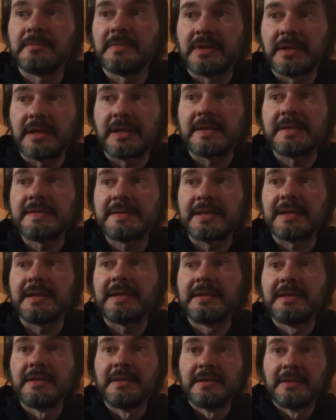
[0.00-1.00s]

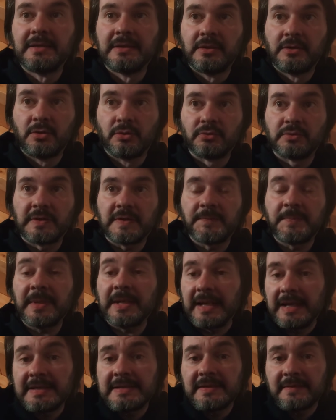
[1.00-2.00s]
resta con una
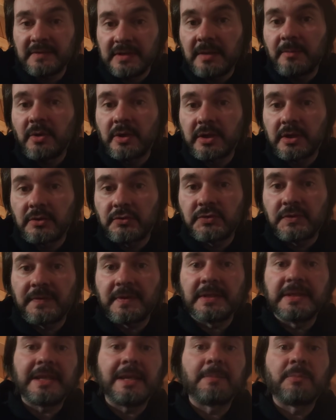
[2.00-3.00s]
speranza, vediamo anche cosa
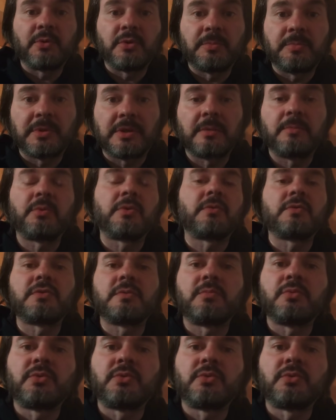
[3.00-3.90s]
fa il Napoli, perché poi a questo